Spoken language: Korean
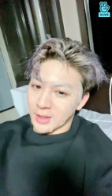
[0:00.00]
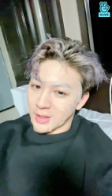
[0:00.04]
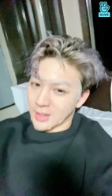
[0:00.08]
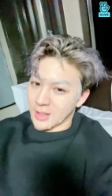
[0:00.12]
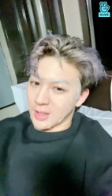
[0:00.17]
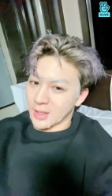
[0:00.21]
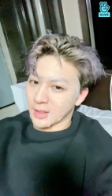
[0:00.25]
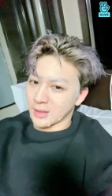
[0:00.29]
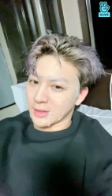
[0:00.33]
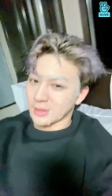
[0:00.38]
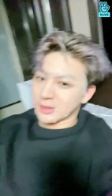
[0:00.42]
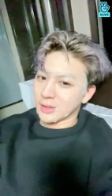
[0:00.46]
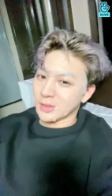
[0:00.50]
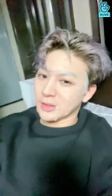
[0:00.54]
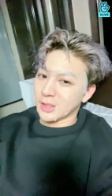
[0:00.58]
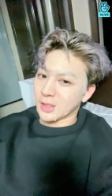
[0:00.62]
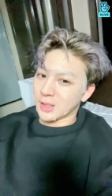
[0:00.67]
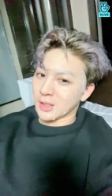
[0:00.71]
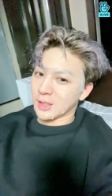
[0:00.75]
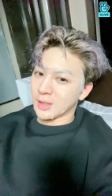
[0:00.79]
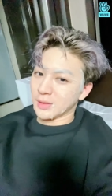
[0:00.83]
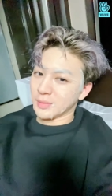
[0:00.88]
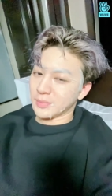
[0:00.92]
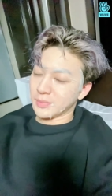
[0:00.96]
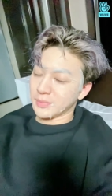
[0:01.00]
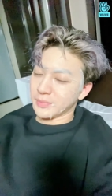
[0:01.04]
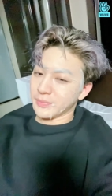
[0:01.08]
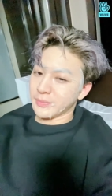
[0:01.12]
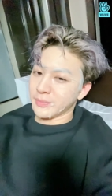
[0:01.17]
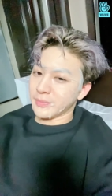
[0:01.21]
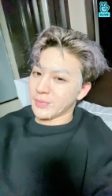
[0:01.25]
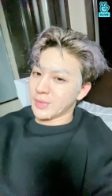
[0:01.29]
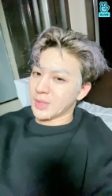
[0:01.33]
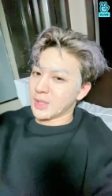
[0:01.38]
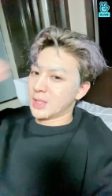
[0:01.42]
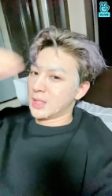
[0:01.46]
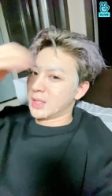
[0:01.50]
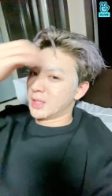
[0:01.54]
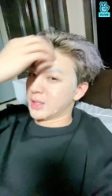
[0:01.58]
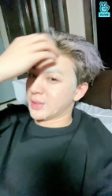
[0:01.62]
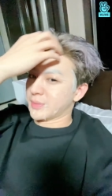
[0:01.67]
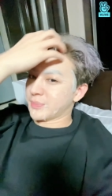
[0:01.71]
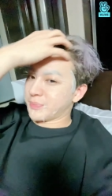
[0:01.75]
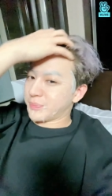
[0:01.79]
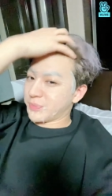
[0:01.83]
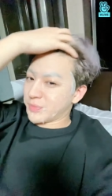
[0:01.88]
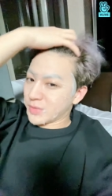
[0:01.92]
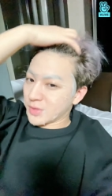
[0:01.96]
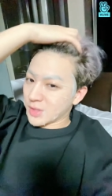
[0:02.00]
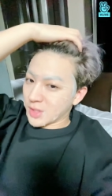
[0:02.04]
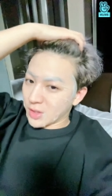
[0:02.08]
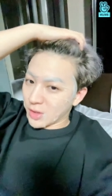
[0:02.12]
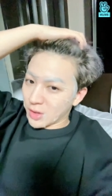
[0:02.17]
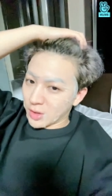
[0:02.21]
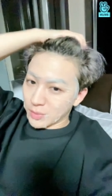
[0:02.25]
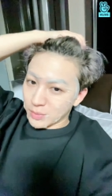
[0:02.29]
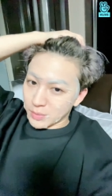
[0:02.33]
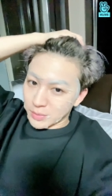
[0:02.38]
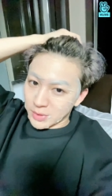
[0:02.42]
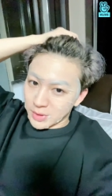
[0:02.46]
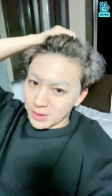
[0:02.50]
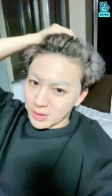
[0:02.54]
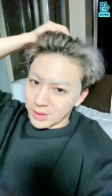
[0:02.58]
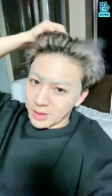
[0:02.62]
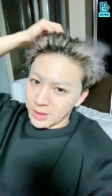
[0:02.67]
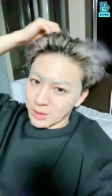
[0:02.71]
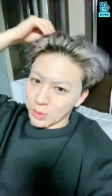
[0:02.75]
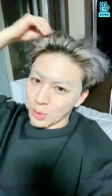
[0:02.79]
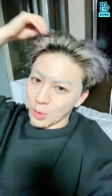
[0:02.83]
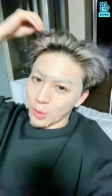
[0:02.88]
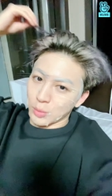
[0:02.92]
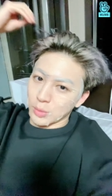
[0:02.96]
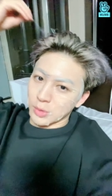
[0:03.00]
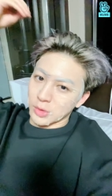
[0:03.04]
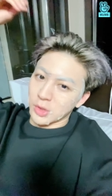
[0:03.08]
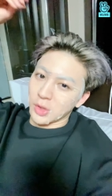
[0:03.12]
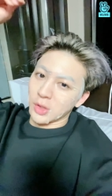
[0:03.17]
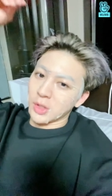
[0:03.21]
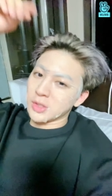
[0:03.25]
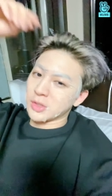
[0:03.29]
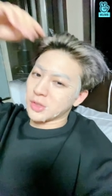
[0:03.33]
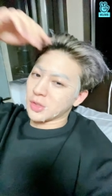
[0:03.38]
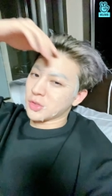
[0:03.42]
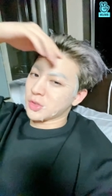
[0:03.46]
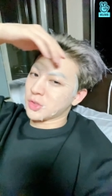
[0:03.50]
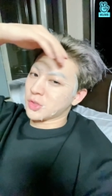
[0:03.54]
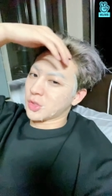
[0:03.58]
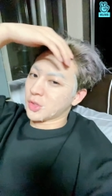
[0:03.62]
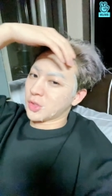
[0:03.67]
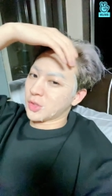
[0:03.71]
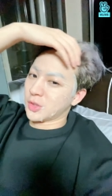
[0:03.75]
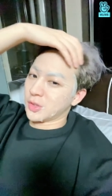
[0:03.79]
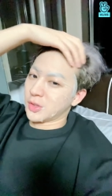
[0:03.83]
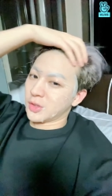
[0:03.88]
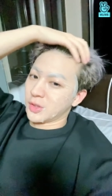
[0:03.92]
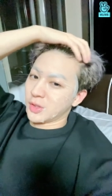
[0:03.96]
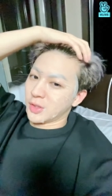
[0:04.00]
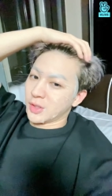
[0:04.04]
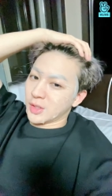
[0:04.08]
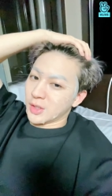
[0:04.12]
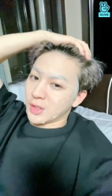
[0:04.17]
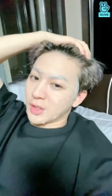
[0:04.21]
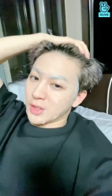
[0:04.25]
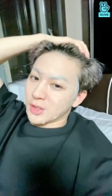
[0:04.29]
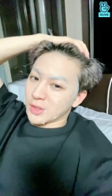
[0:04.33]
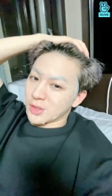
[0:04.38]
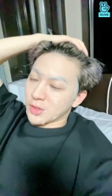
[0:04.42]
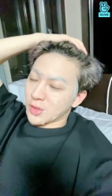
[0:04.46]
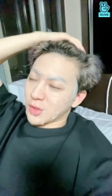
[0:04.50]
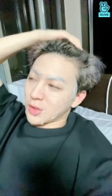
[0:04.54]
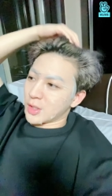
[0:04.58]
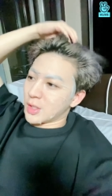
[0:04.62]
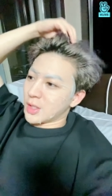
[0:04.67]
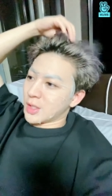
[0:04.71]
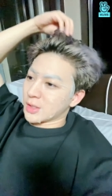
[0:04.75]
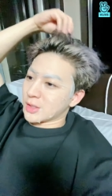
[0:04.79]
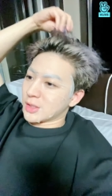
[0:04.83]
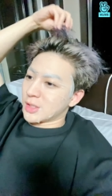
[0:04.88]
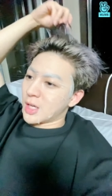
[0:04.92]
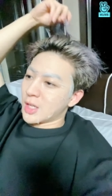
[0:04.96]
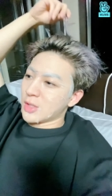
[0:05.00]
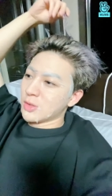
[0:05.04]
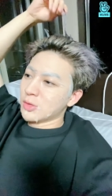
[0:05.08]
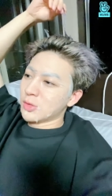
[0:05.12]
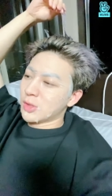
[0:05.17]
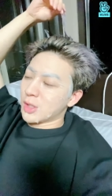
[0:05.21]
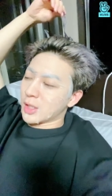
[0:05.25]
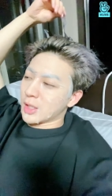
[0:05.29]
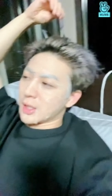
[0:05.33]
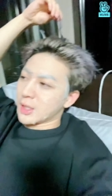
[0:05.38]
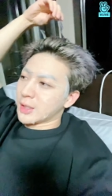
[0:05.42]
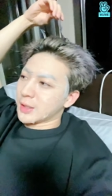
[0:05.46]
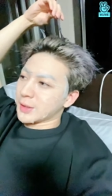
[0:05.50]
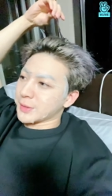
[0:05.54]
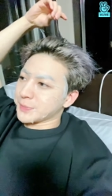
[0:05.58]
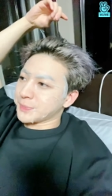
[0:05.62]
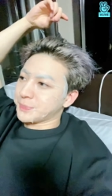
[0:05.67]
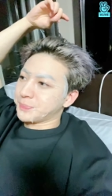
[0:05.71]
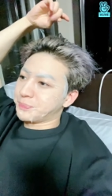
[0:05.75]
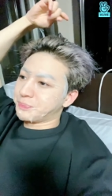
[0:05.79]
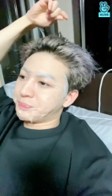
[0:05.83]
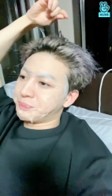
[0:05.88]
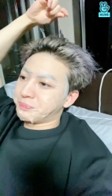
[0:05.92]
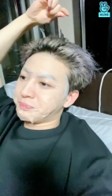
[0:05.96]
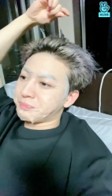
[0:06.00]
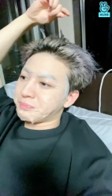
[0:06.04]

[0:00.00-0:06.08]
아그걸 제가 미리 이제 여러분들께 도움을 청했었죠. 저랑 찬우랑